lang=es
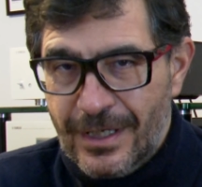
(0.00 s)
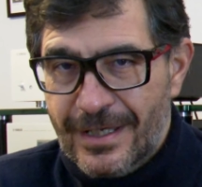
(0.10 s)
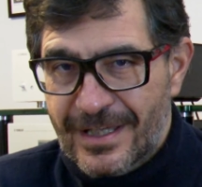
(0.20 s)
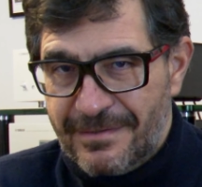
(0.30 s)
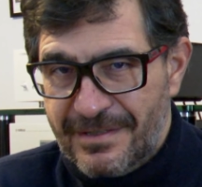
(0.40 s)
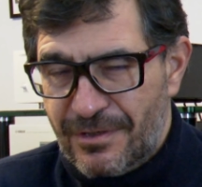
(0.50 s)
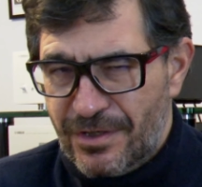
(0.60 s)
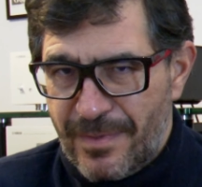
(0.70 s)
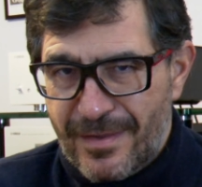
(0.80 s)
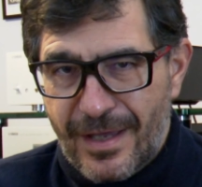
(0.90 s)
Ya sabéis, cuando
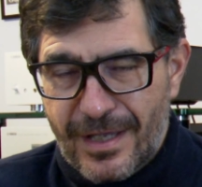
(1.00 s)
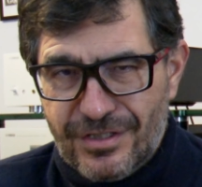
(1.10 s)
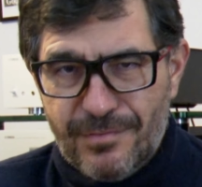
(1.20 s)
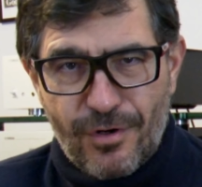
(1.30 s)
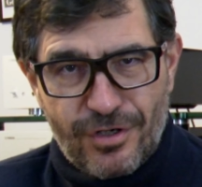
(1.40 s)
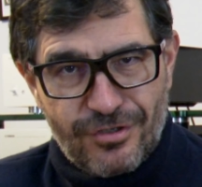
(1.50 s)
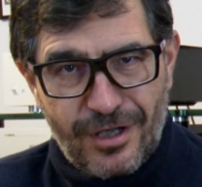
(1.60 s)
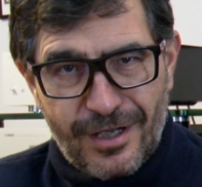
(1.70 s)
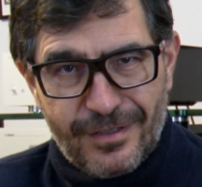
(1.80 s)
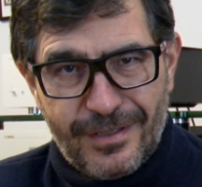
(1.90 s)
empieza Jim
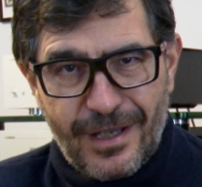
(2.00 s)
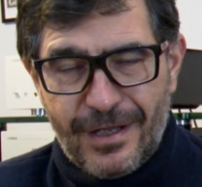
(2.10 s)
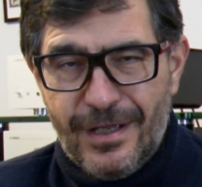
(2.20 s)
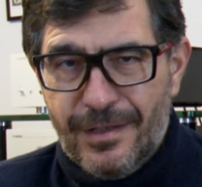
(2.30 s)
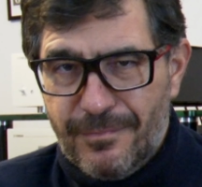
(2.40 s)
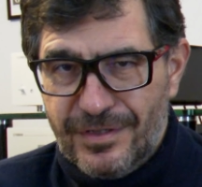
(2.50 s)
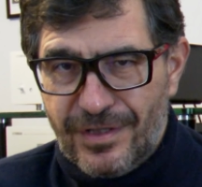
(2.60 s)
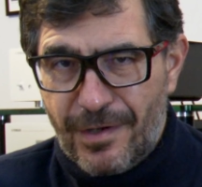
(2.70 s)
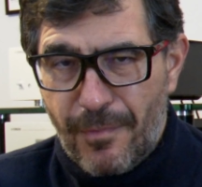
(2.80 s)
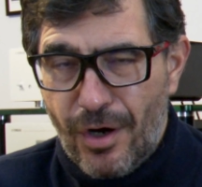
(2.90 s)
Morrison a cantar
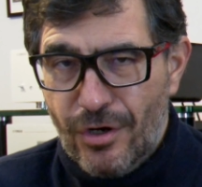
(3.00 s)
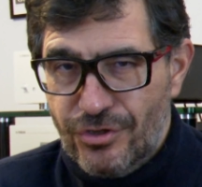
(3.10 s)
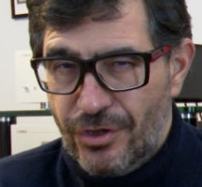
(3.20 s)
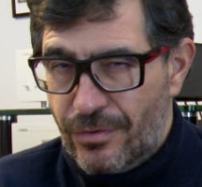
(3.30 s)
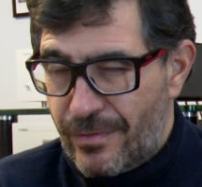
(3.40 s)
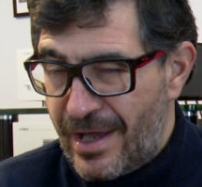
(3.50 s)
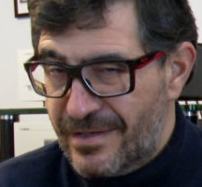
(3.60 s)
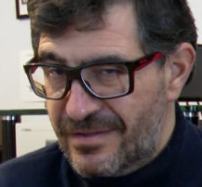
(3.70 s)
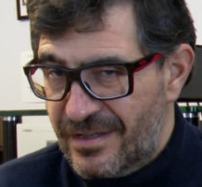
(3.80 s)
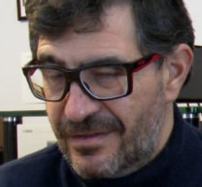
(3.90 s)
Mr. Mojo
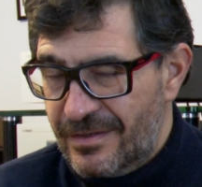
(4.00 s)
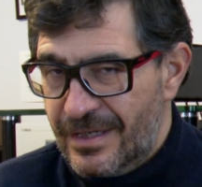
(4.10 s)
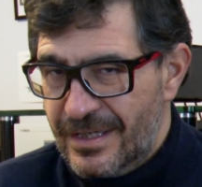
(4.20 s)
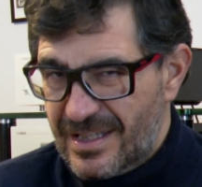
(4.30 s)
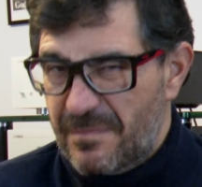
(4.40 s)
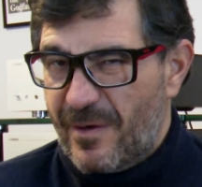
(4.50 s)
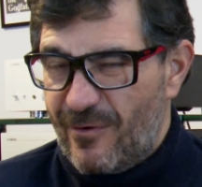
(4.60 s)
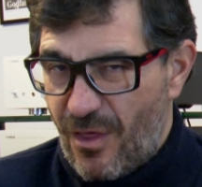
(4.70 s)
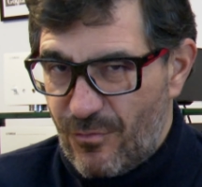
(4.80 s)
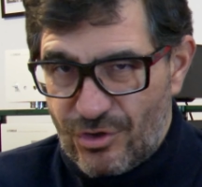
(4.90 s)
Rising, se ha
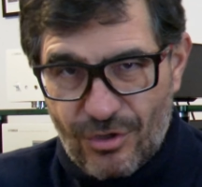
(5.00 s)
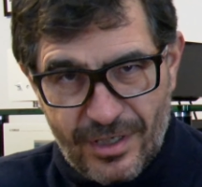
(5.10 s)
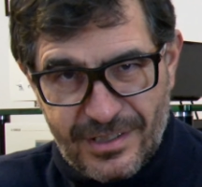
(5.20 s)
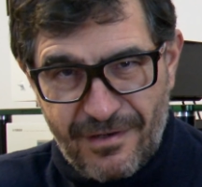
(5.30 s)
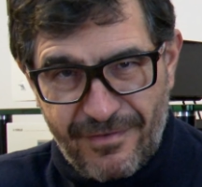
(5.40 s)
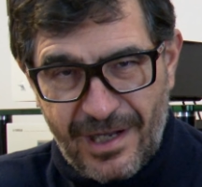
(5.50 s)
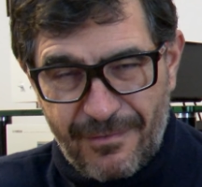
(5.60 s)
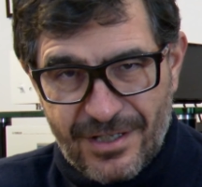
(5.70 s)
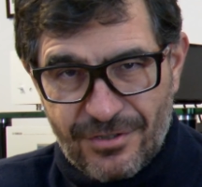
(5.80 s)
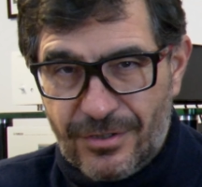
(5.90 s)
especulado mucho lo que
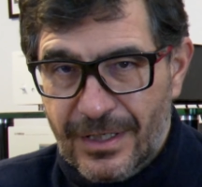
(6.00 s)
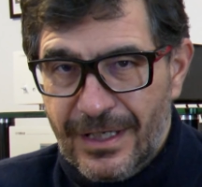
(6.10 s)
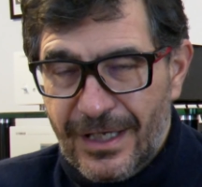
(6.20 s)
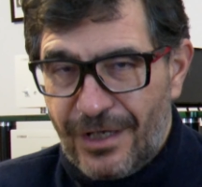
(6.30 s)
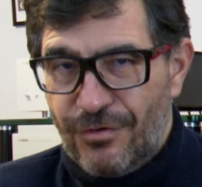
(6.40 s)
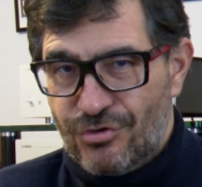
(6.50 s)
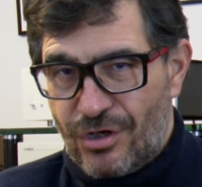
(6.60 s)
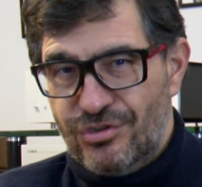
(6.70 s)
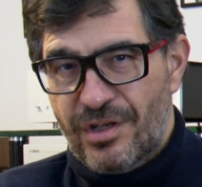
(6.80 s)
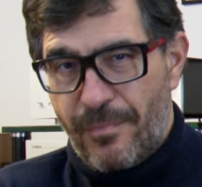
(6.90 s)
significaba eso. incluso
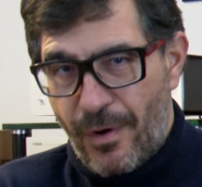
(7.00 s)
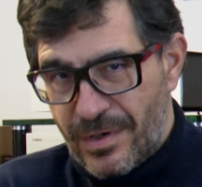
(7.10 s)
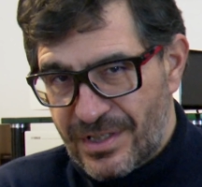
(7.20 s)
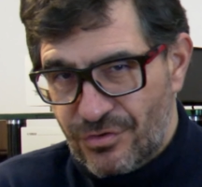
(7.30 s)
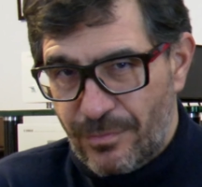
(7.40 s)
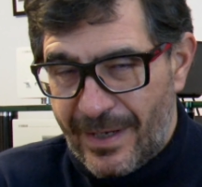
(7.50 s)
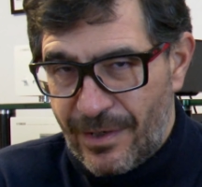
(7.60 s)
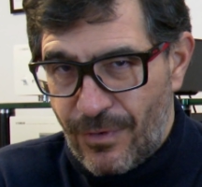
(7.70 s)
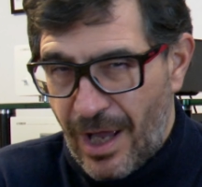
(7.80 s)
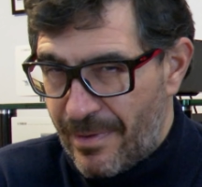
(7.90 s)
Austin Powers en su
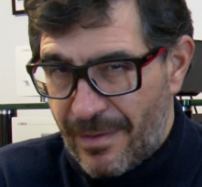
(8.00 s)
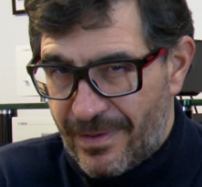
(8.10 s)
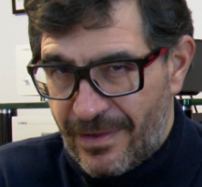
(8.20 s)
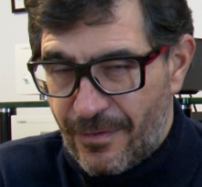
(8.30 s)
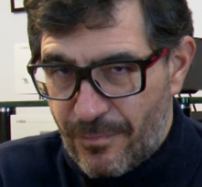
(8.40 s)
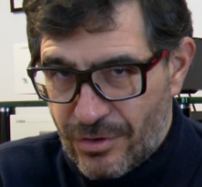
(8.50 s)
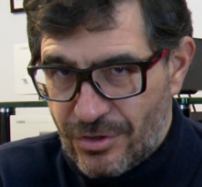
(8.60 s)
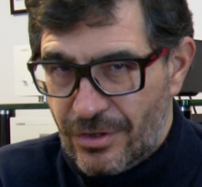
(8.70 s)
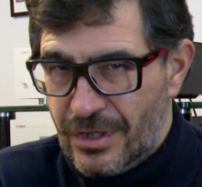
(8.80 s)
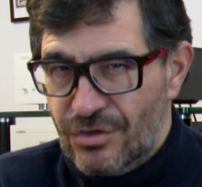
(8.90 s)
película había perdido el
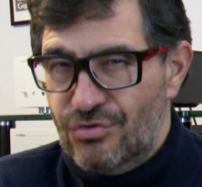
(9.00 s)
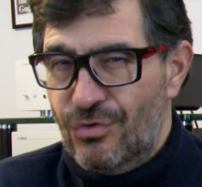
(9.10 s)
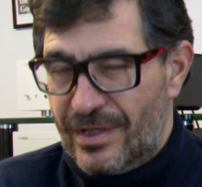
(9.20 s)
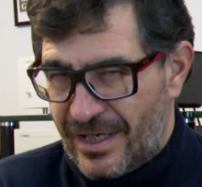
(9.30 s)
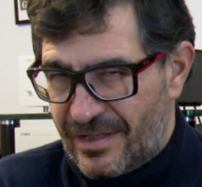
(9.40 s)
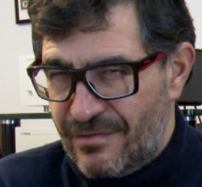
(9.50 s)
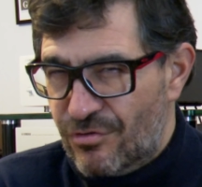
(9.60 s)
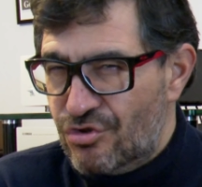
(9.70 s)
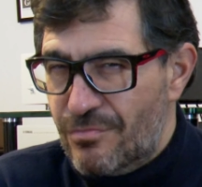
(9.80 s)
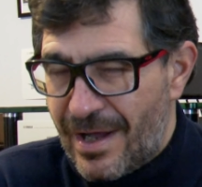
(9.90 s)
mojo, su atractivo,
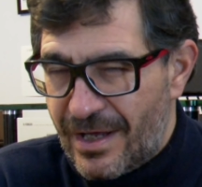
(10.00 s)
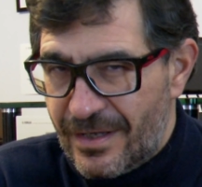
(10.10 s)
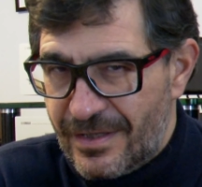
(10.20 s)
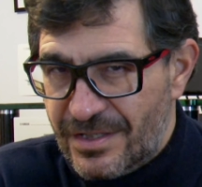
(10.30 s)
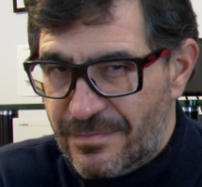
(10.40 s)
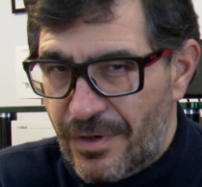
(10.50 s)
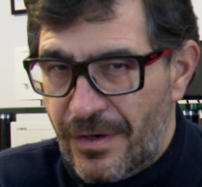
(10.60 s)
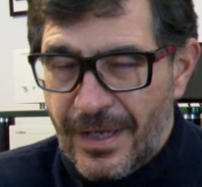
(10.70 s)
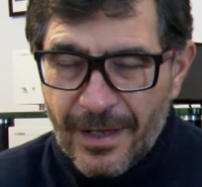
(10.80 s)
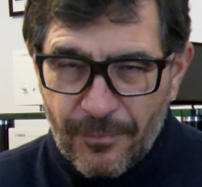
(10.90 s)
su magnetismo.
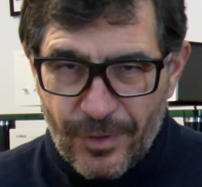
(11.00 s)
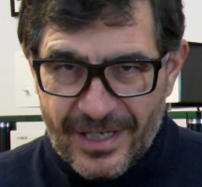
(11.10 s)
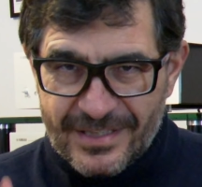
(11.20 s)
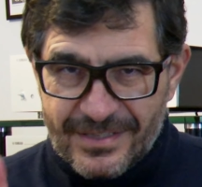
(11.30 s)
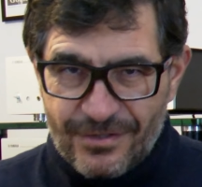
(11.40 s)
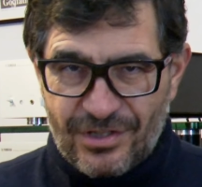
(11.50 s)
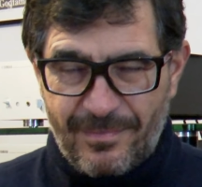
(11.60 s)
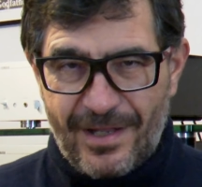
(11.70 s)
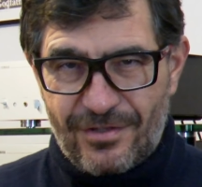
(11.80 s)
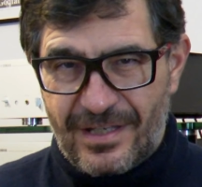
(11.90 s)
Pues los
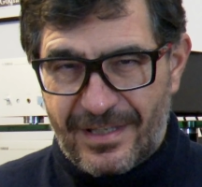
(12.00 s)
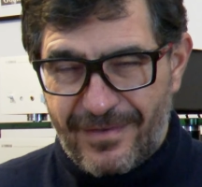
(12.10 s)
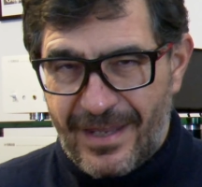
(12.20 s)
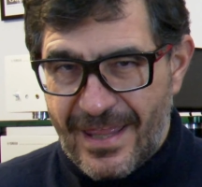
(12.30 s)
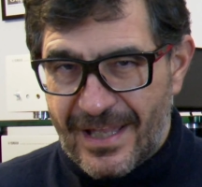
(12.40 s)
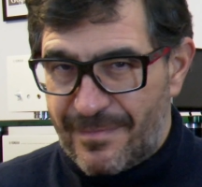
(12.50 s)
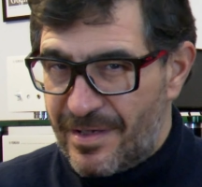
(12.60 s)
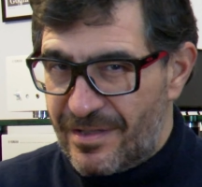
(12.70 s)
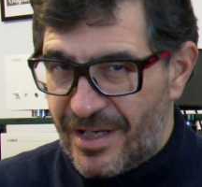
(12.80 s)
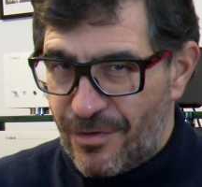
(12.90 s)
aparatos de alta fidelidad
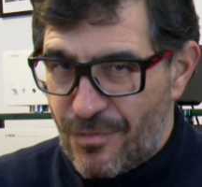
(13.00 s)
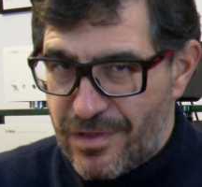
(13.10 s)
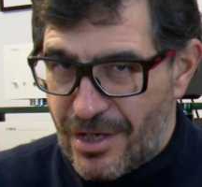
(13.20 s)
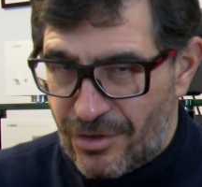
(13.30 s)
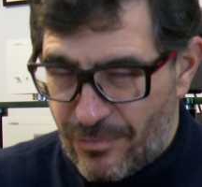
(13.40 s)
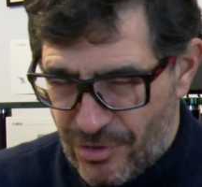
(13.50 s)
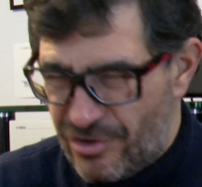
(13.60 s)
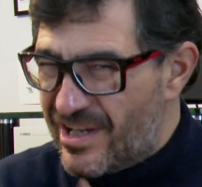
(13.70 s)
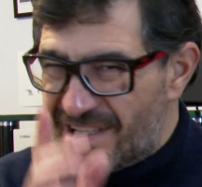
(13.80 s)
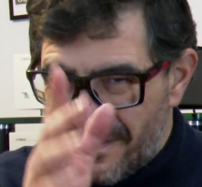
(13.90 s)
también tienen un cierto mojo,
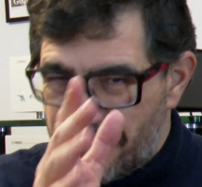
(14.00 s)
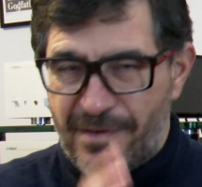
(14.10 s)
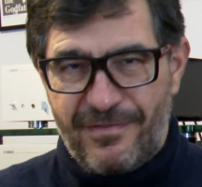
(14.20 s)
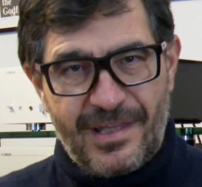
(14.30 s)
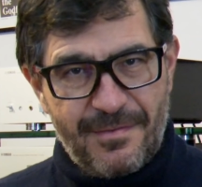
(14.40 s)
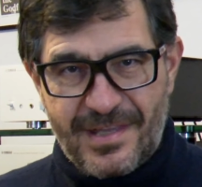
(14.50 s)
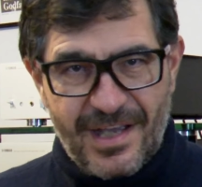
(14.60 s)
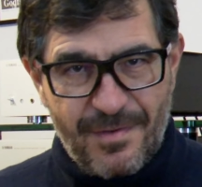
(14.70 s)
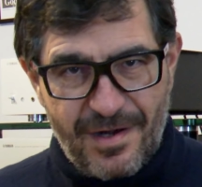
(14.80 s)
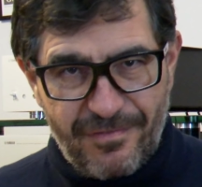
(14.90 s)
ya sabéis perfectamente a
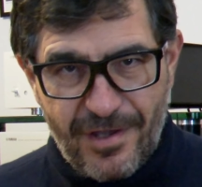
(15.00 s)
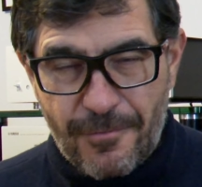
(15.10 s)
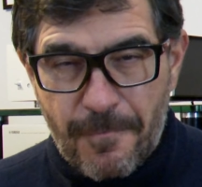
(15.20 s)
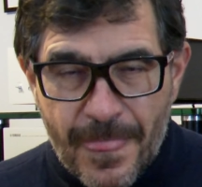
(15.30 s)
qué me refiero.